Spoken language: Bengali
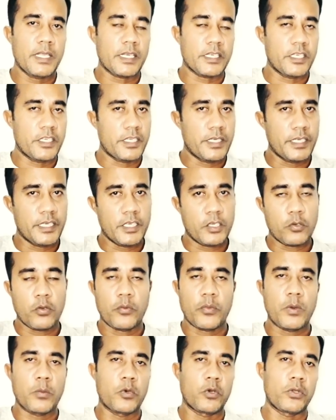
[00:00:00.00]
একটা টিকিট
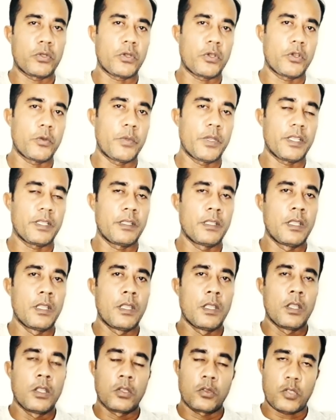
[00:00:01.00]
কনফার্ম করতে হবে
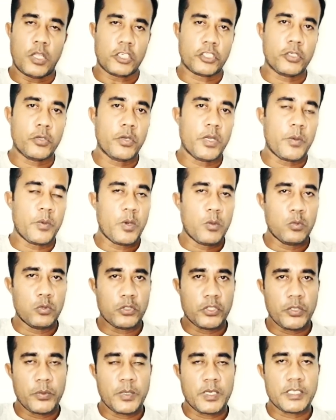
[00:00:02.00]
তো আশা করি আপনারা
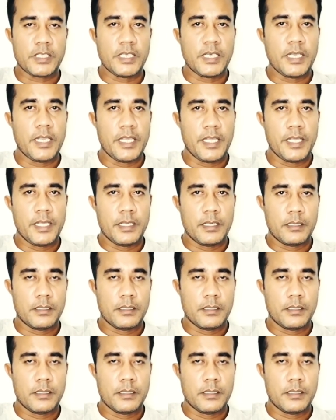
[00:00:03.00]
বুঝতে পারছেন এই